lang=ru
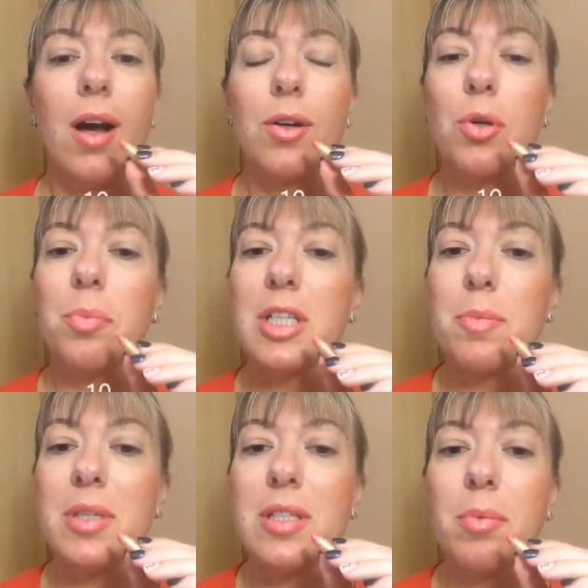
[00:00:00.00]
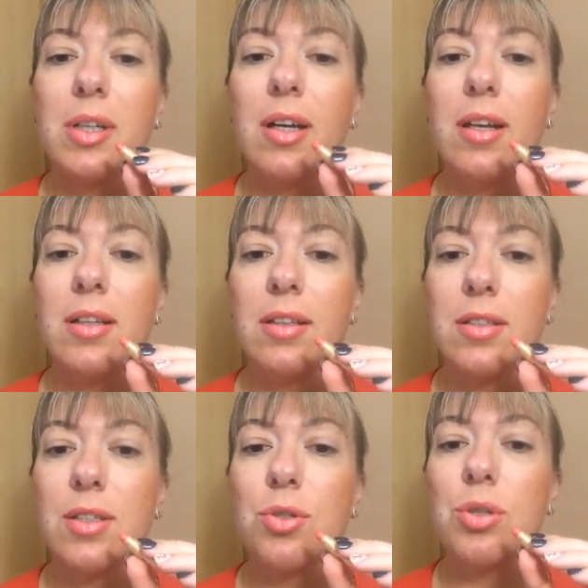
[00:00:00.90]
Огромное спасибо
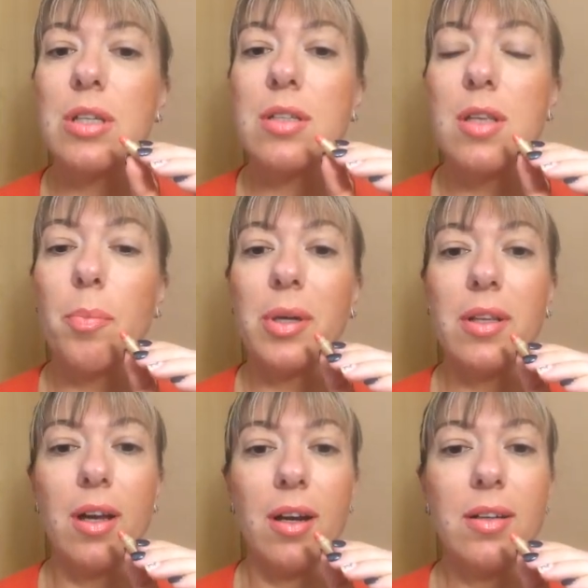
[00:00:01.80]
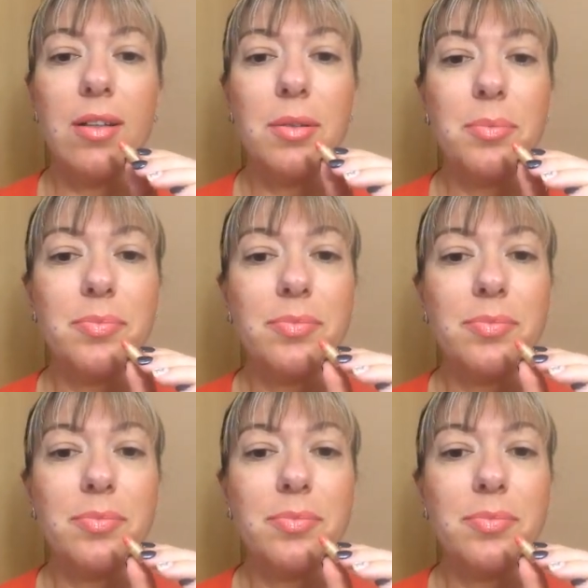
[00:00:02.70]
Галине за чудесный подарок.